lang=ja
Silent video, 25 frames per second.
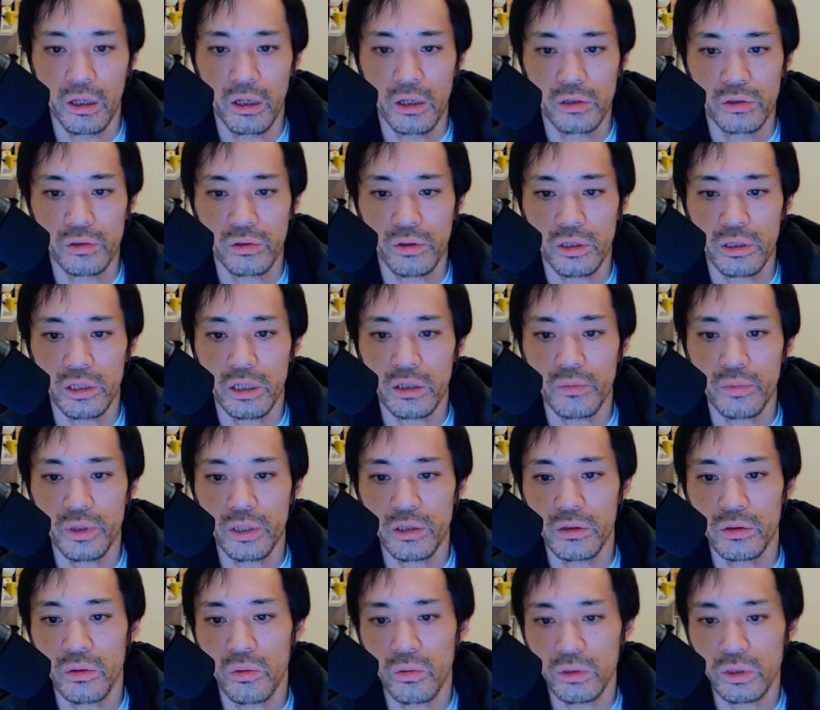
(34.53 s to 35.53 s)
それはなるべ
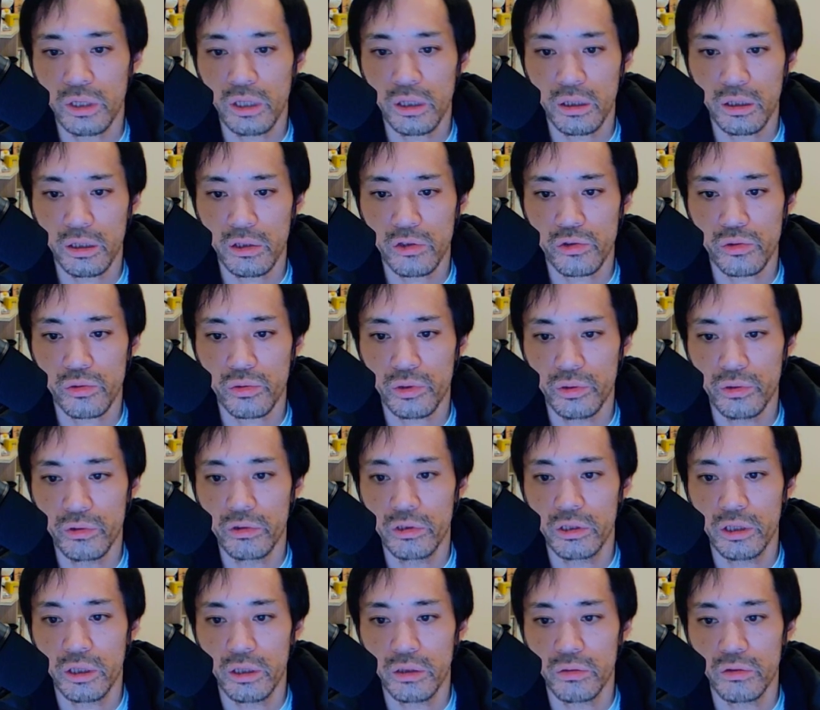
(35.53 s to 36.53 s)
く高単価の商品を売
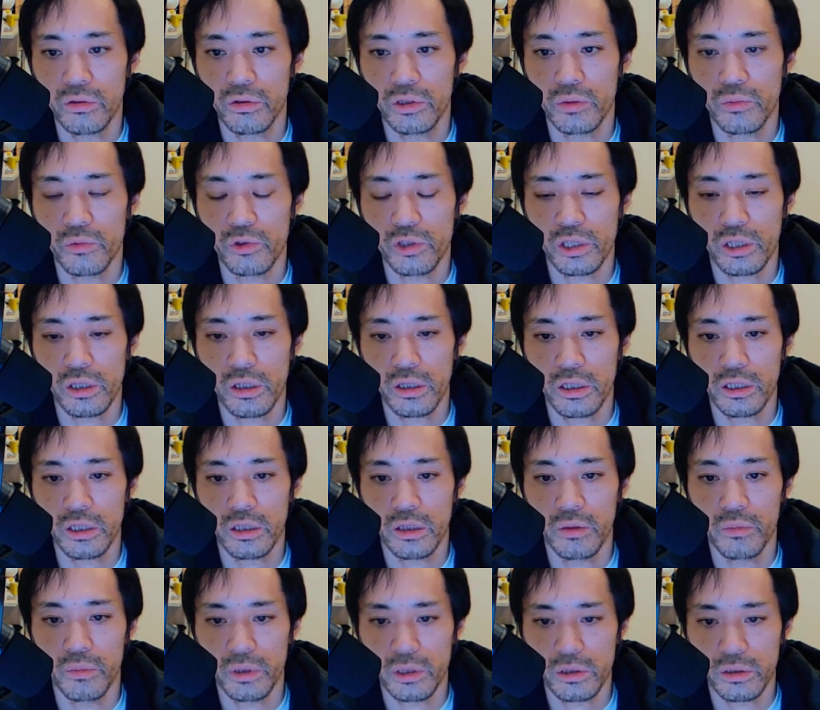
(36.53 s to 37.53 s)
りたいという気持ちから来
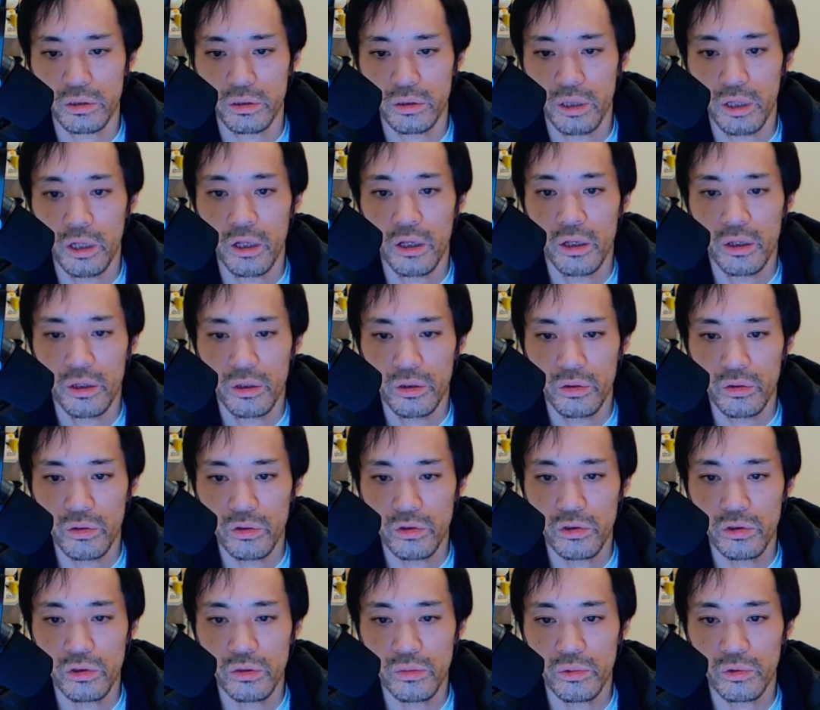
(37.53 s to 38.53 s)
ています。
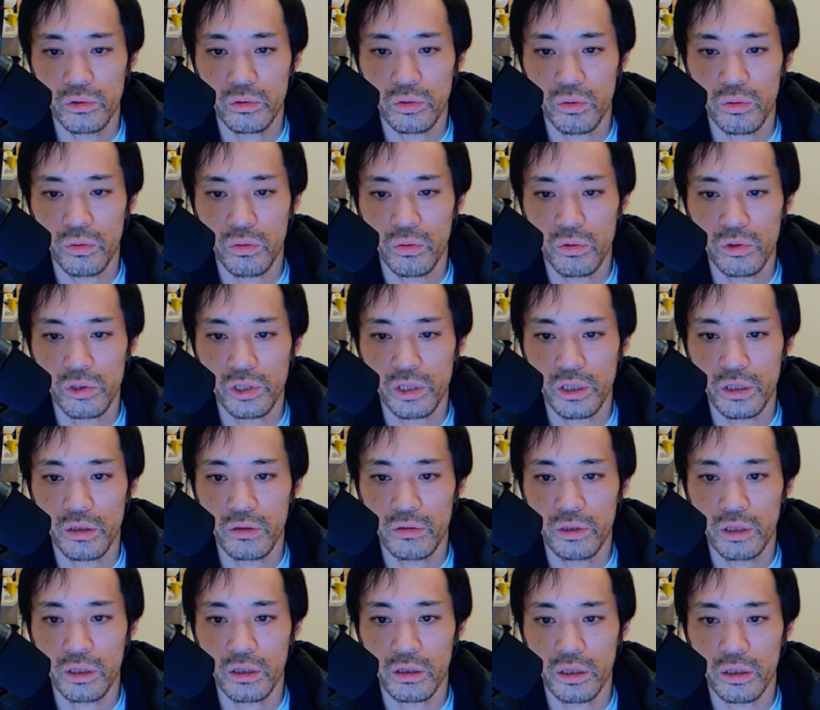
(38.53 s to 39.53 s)
YouTube を投稿してい
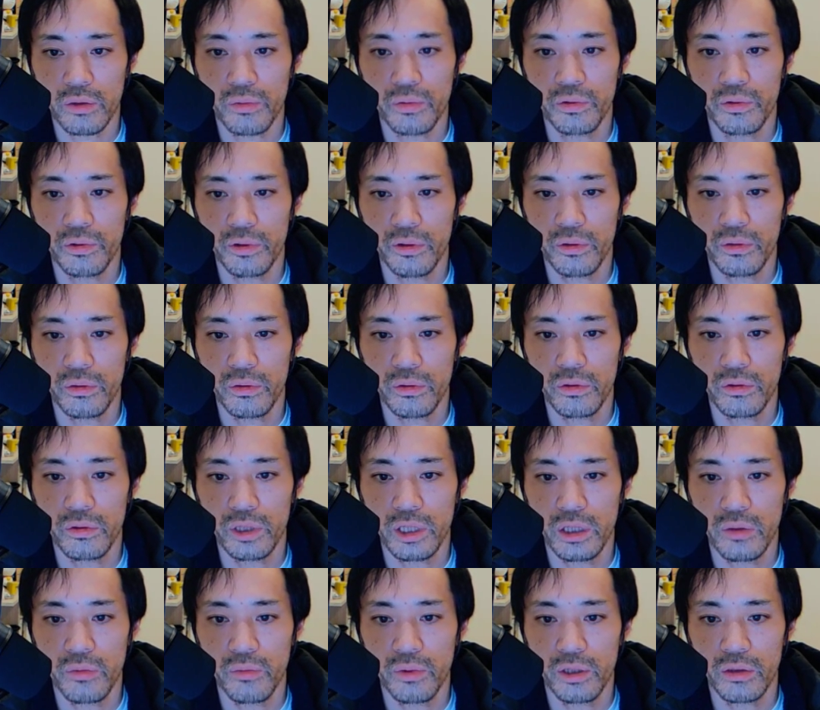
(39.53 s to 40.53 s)
く中で副業という
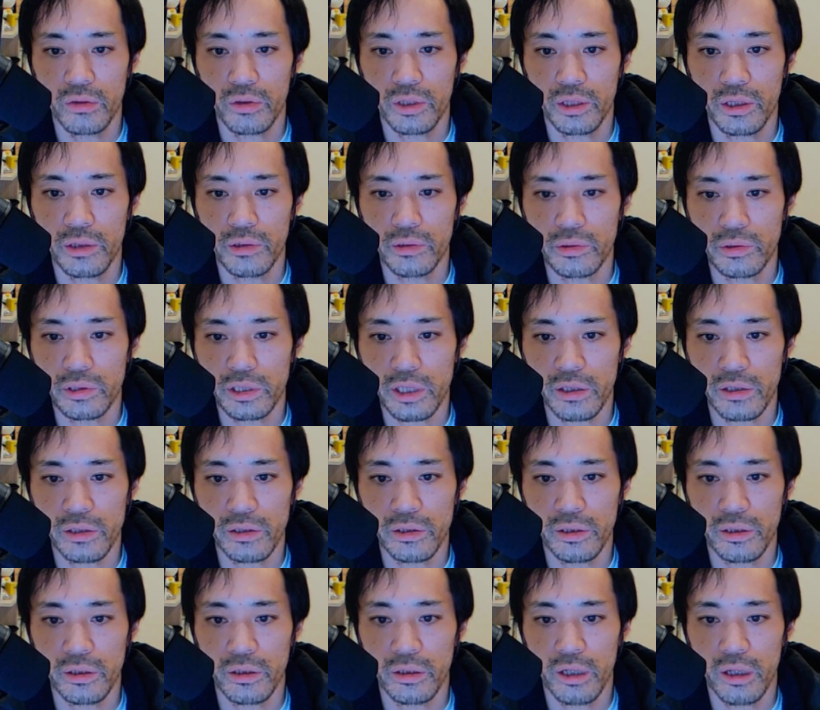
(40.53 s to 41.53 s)
キーワードを入れると再
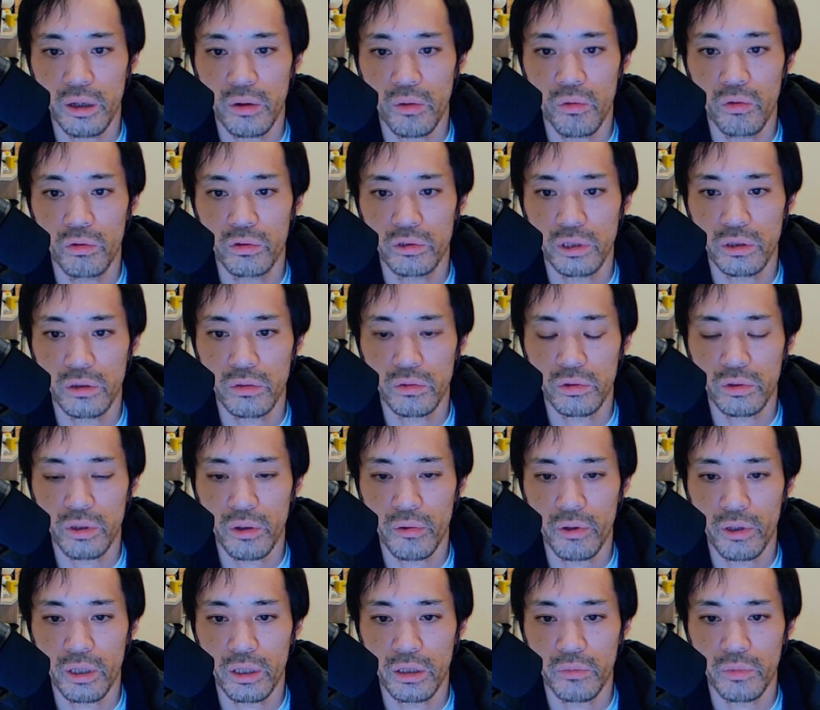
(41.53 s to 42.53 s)
生が多くなることが
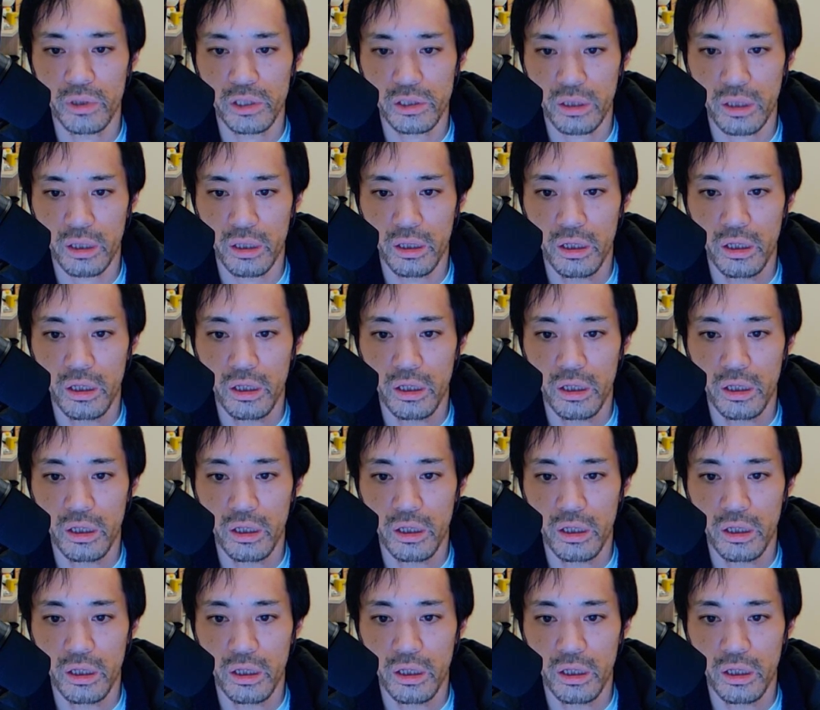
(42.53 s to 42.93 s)
分かりました。